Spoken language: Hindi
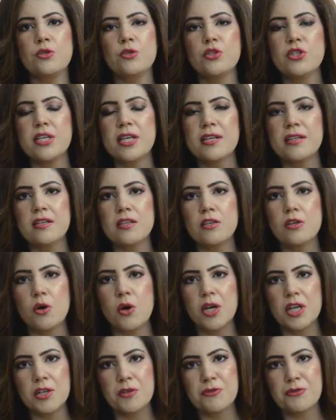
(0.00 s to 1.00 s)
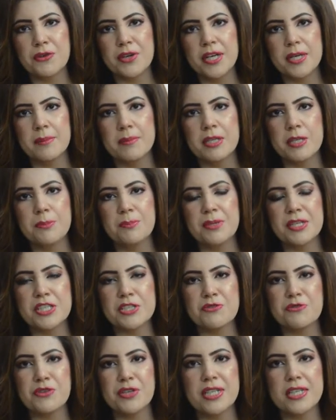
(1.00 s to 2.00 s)
गुड एंड अ लॉयल फ्रेंड मेरी
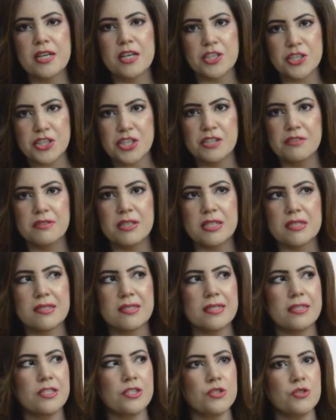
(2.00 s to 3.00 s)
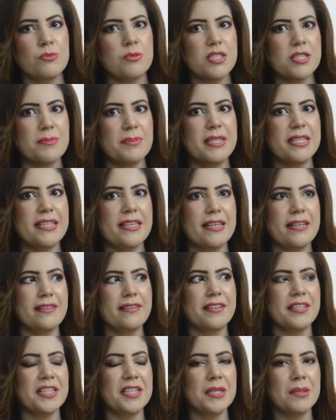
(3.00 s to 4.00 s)
बेस्ट फ्रेंड आशा वासिर जो मुझे भी
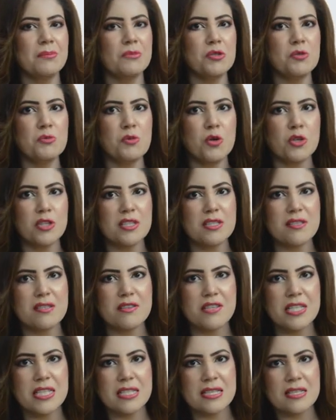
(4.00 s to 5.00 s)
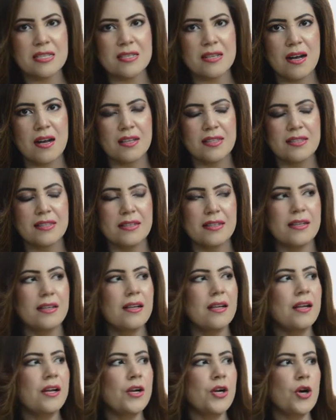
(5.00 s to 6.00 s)
देख रही है हम लोग मॉन्टेसरी से साथ
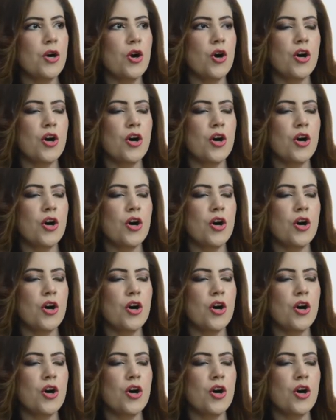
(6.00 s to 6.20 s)
हैं